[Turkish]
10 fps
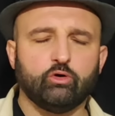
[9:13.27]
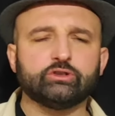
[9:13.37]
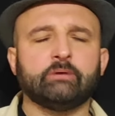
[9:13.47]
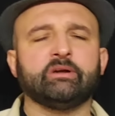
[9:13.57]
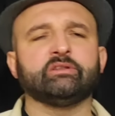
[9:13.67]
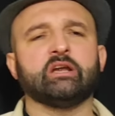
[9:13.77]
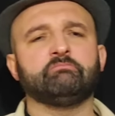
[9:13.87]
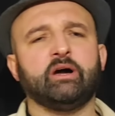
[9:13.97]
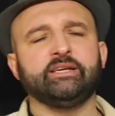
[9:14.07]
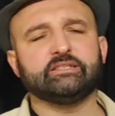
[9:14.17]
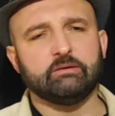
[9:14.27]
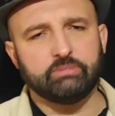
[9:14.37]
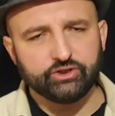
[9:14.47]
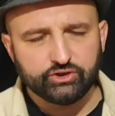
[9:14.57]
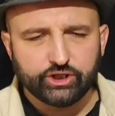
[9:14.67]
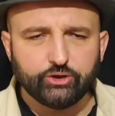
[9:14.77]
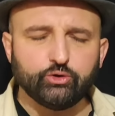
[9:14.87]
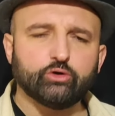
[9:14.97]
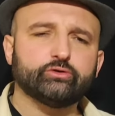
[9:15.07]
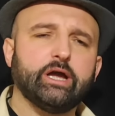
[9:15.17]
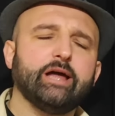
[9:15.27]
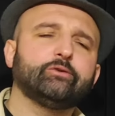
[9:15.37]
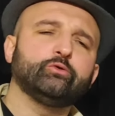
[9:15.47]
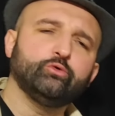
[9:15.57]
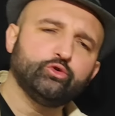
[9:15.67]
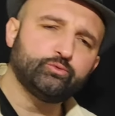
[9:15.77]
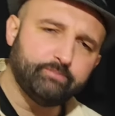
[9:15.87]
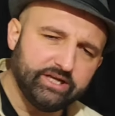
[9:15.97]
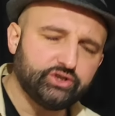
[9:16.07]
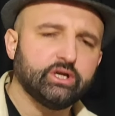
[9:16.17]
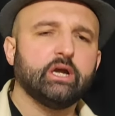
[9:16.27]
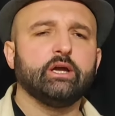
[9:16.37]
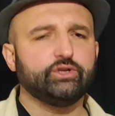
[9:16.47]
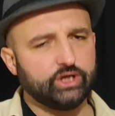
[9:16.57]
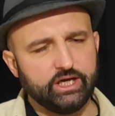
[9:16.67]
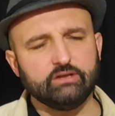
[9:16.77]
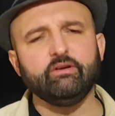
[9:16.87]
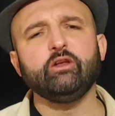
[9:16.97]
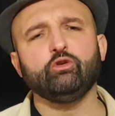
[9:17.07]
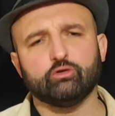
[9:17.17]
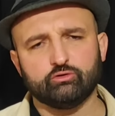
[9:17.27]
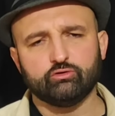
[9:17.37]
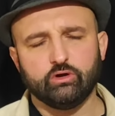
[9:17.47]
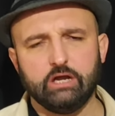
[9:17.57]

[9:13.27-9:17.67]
O zamanlar Manisa başı çekiyordu. Her gün 3-5 şehit veriyorduk.